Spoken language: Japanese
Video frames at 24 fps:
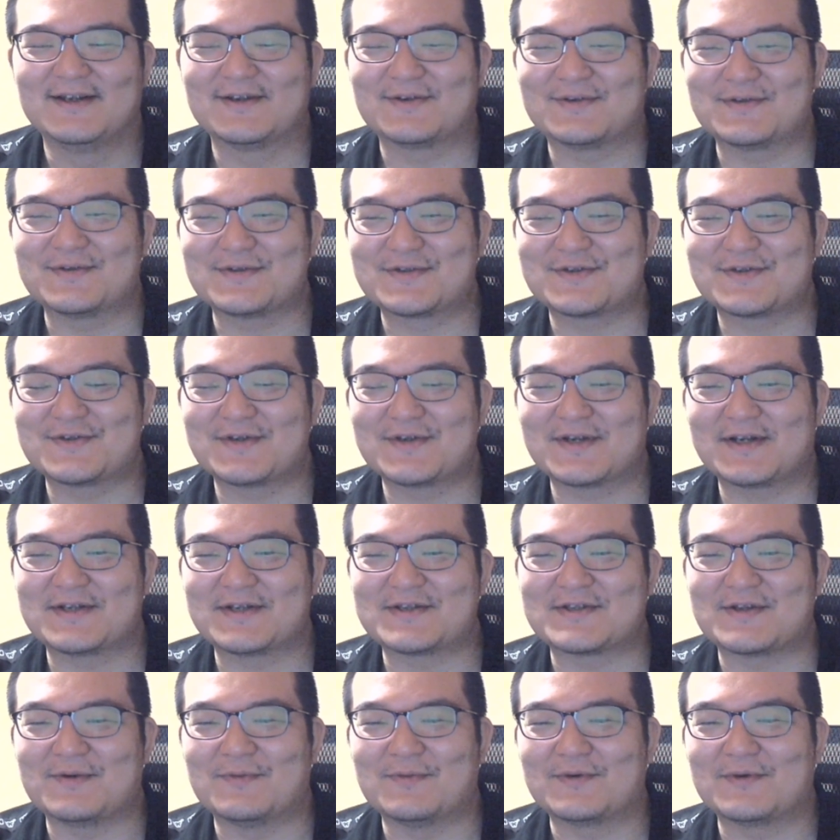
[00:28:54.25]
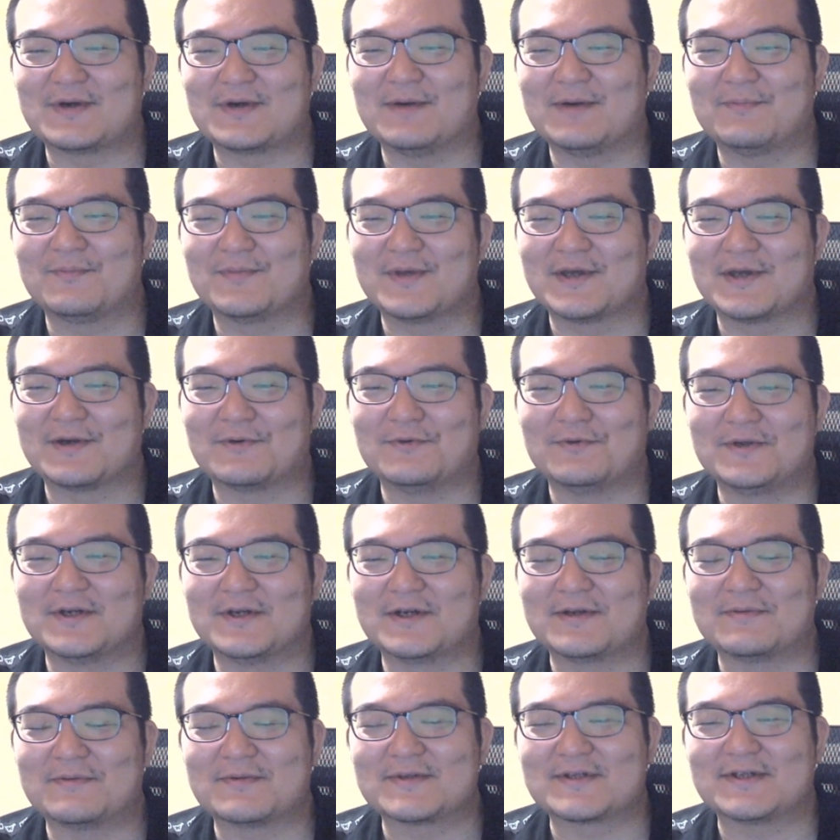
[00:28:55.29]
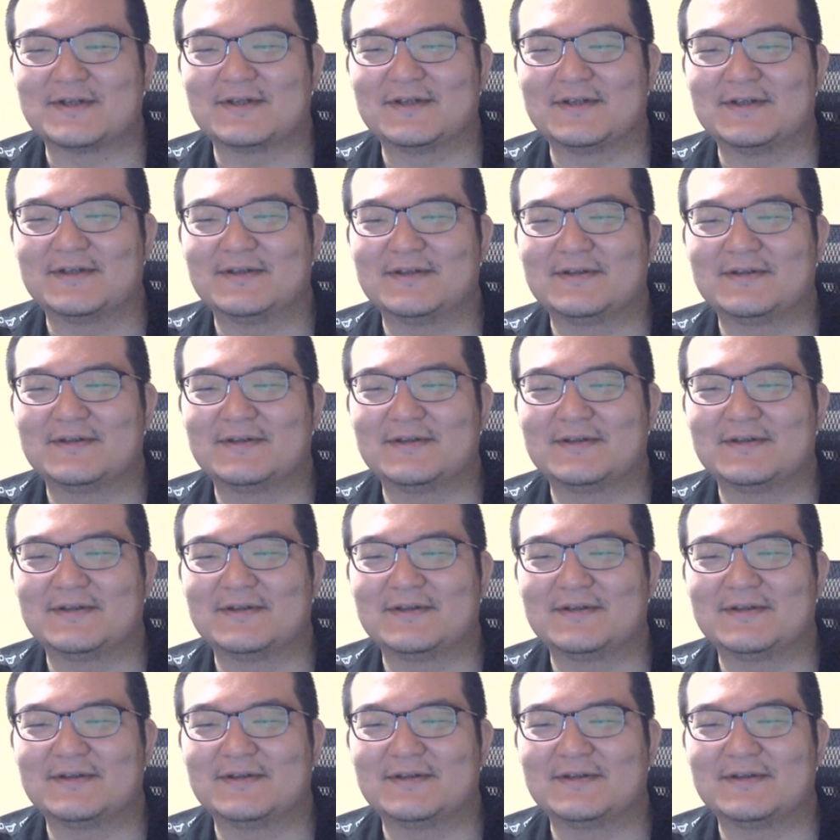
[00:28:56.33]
今週に関してはもう合併号になりましたね。